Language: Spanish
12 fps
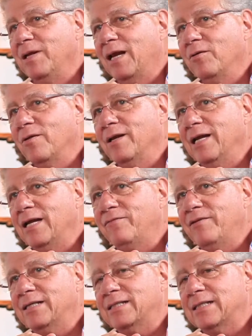Mira, lo de
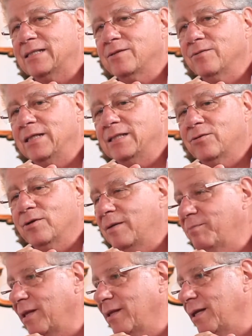Netflix es una historia
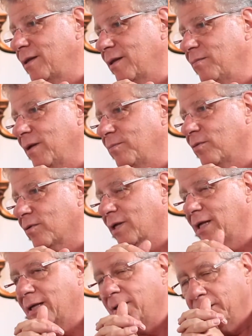padrísima
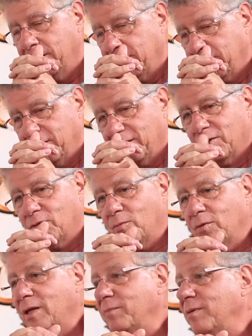porque
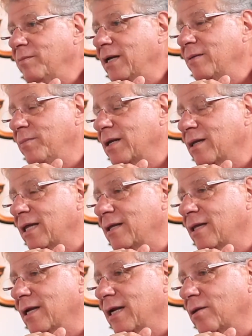somos la primera empresa
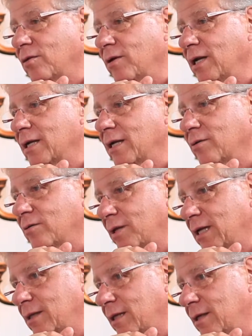internacional que
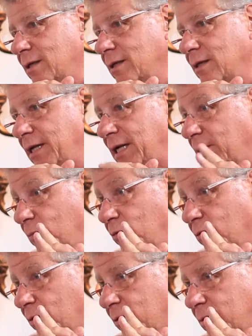contratan en el
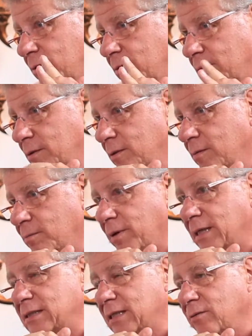mundo
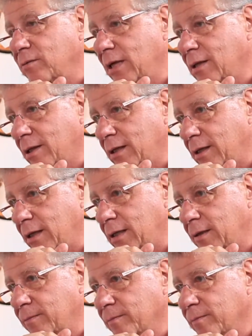para hacer una serie.